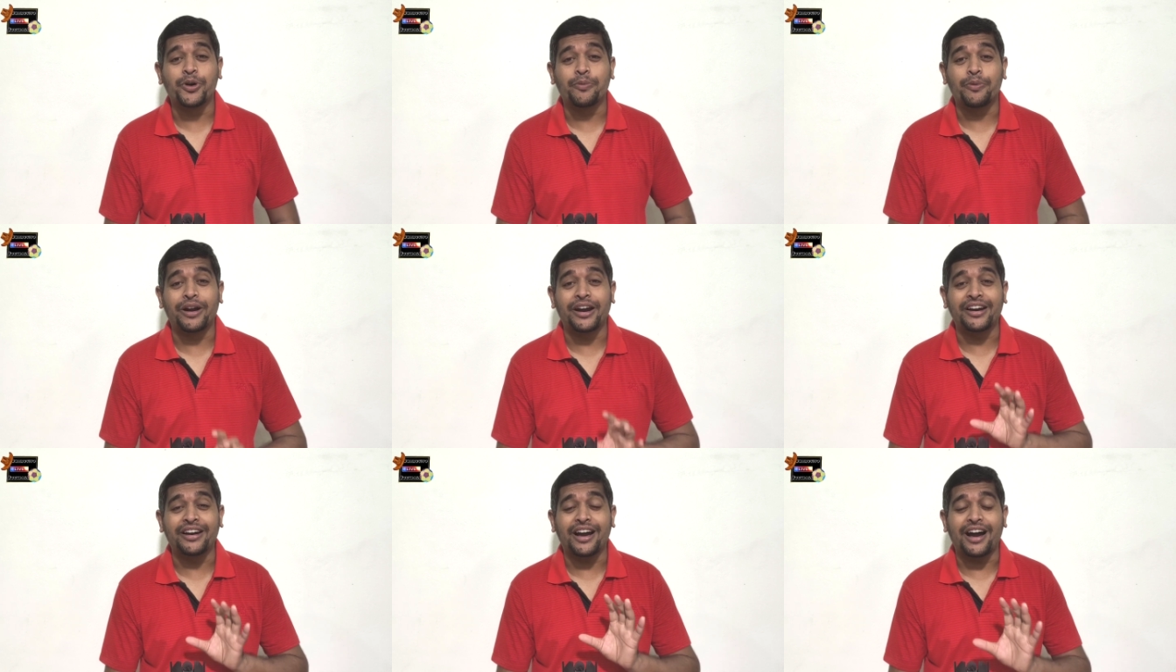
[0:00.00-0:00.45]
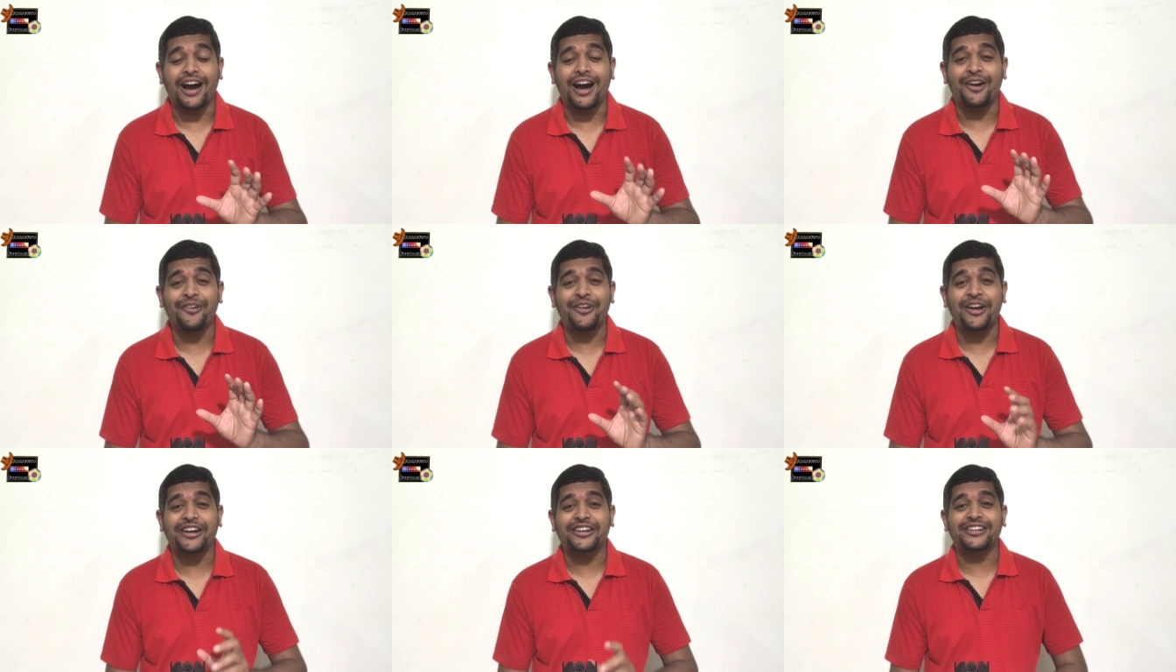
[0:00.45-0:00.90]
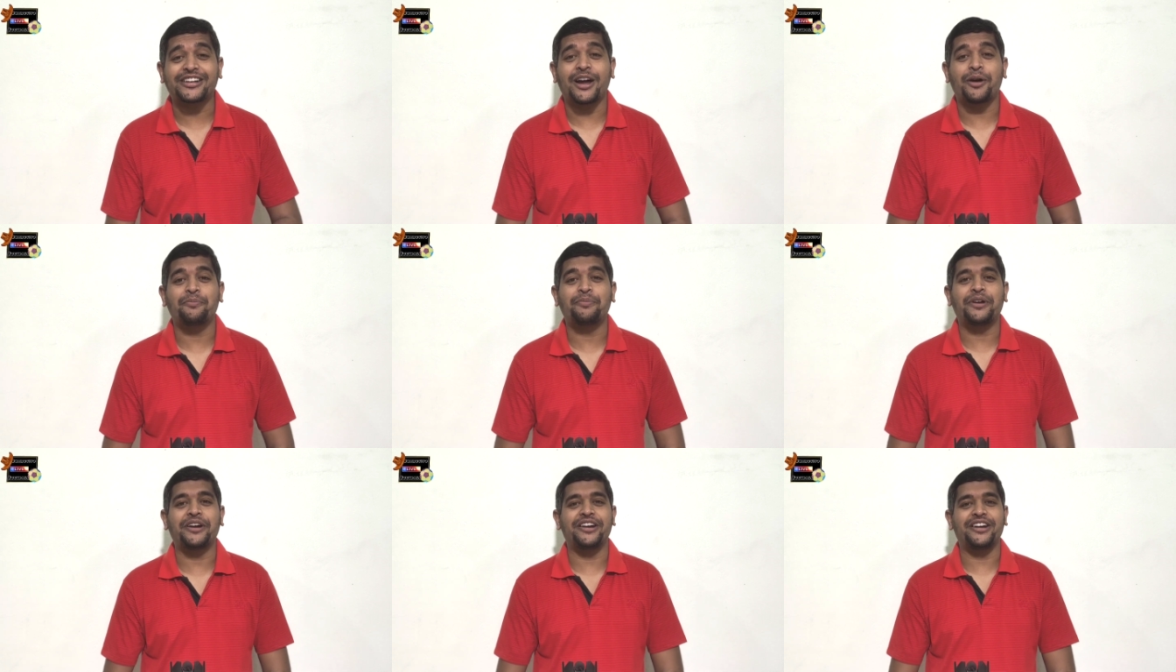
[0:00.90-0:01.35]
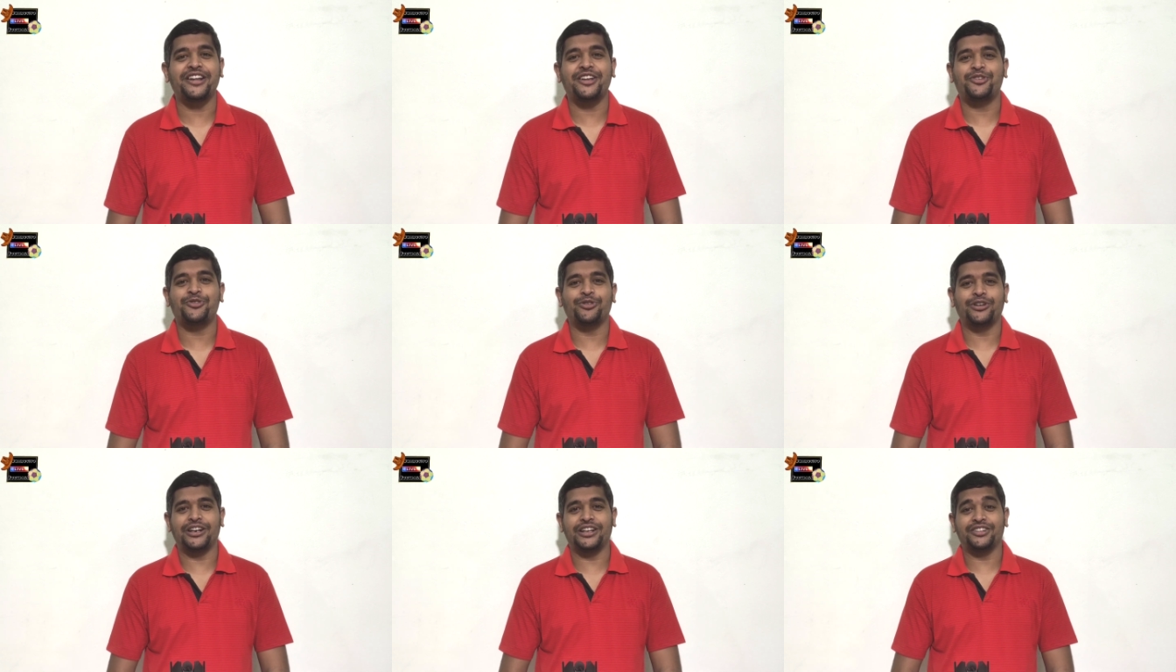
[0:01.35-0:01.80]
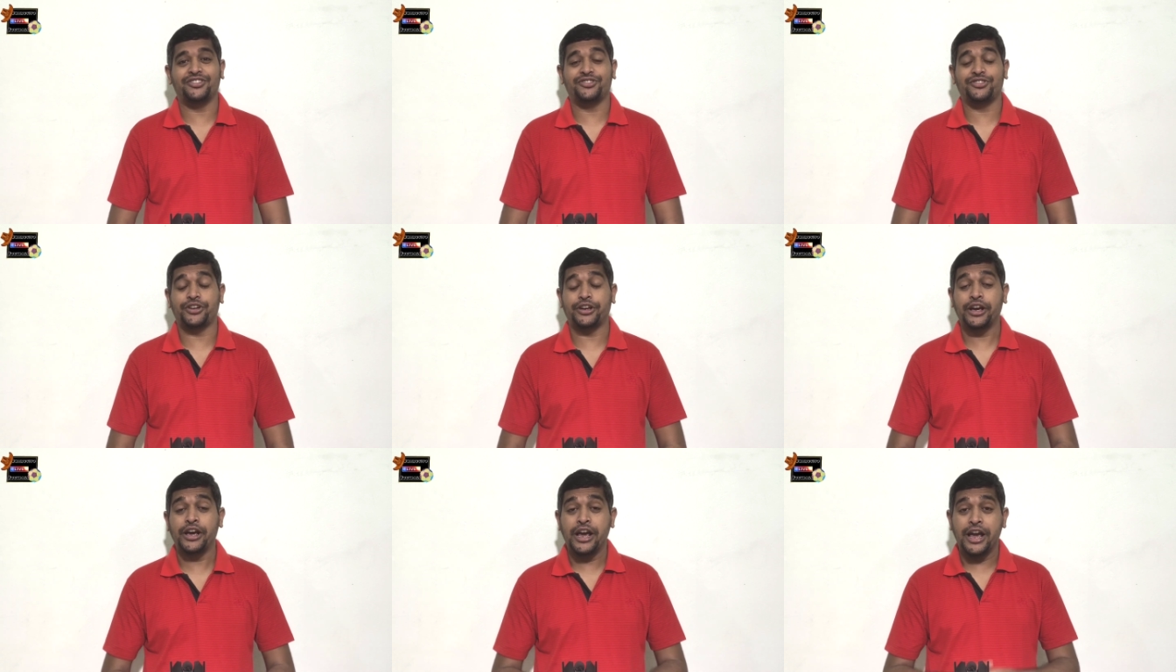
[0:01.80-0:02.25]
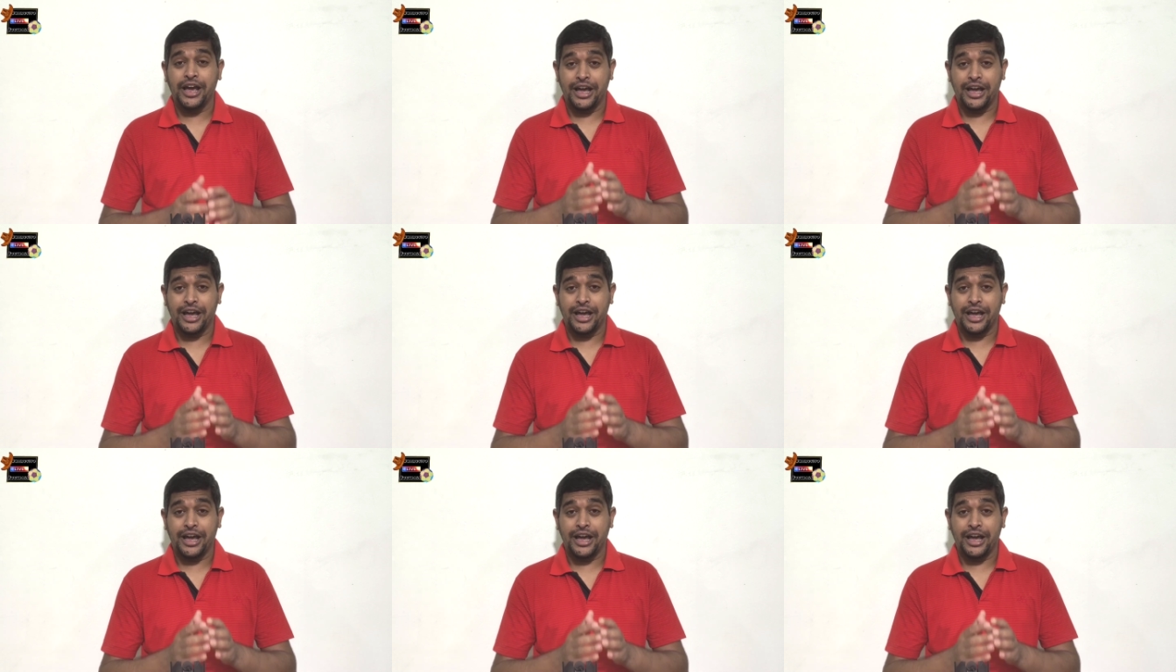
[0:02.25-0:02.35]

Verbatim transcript: ফুটবলের আরও একটা আপডেট নিয়ে চলে এসেছি